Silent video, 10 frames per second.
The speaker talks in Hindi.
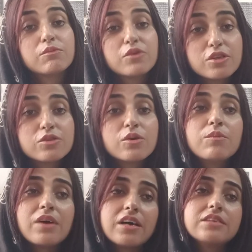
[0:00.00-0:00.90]
मुद्दतों
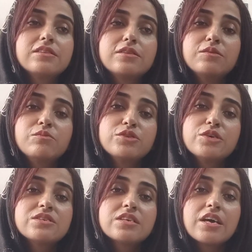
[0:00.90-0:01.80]
बाद मुझे
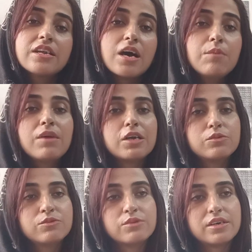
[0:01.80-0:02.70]
उसका नाम
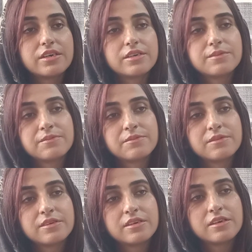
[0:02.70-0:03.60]
मालूम हुआ है
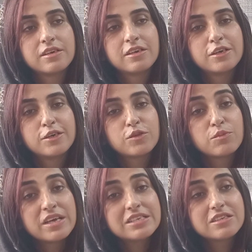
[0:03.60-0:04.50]
तो
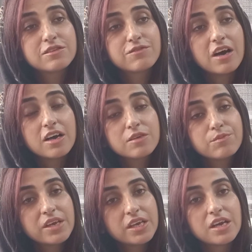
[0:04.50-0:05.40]
मैं इस इतफाक़
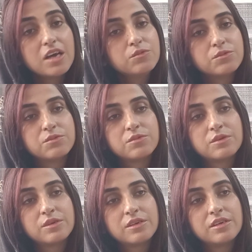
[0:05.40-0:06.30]
पे हैरान हूँ
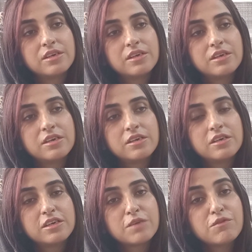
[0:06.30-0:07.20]

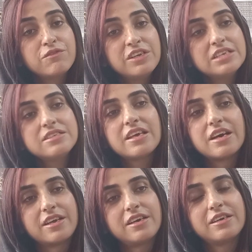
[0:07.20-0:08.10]
कि वो वीनस से
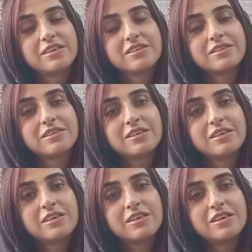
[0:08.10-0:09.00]
आ रहा है
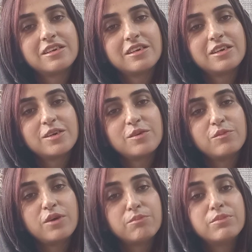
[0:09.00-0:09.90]

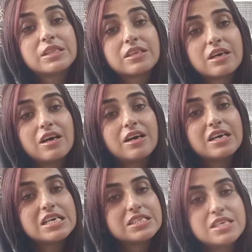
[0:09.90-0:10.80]
मोहब्बत का
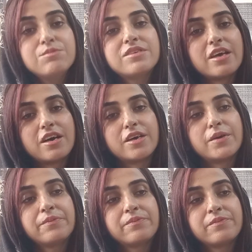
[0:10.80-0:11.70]
अजीम सयारा
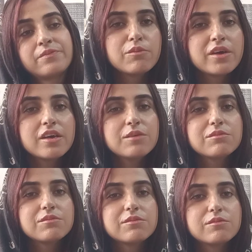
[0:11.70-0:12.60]
पर मैं
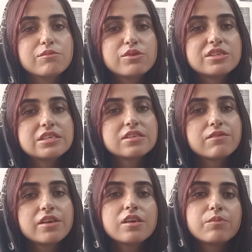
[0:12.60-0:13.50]
बुरज
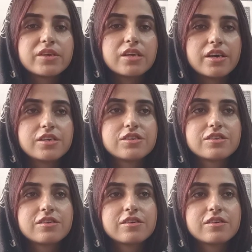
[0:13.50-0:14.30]
सवर की पैदाइश